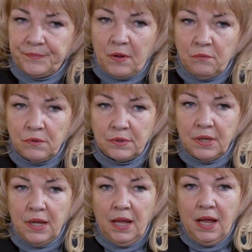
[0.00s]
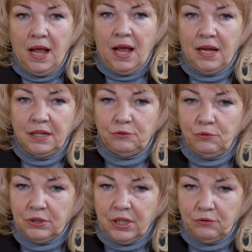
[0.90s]
Вот. А
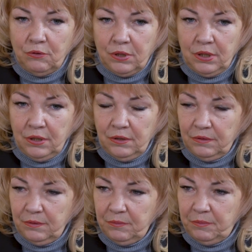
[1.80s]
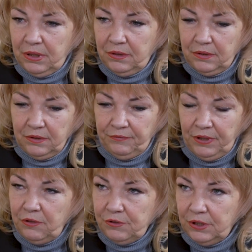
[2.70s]
тот, который был
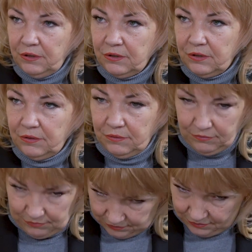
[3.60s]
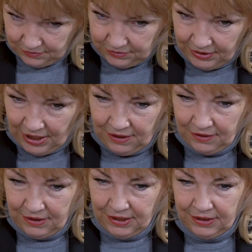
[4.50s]
вынудил
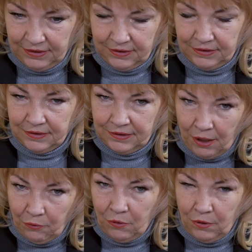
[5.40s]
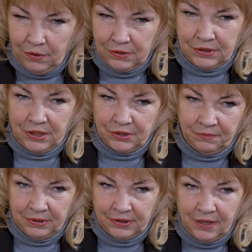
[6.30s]
на угу. такое,
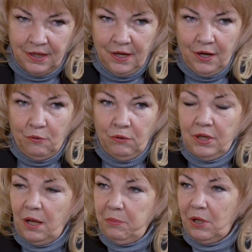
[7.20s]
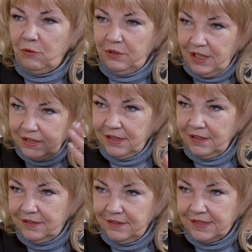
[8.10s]
скажем, это, он наоборот
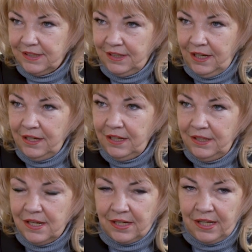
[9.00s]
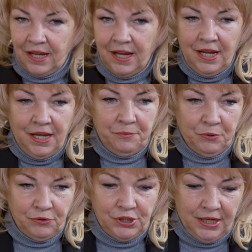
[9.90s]
насытился, да, угу. энергией. И
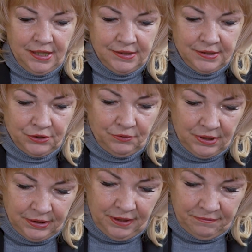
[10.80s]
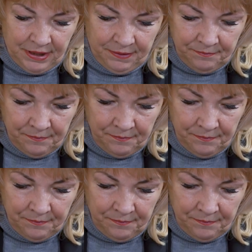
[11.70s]
получается, что когда вы э,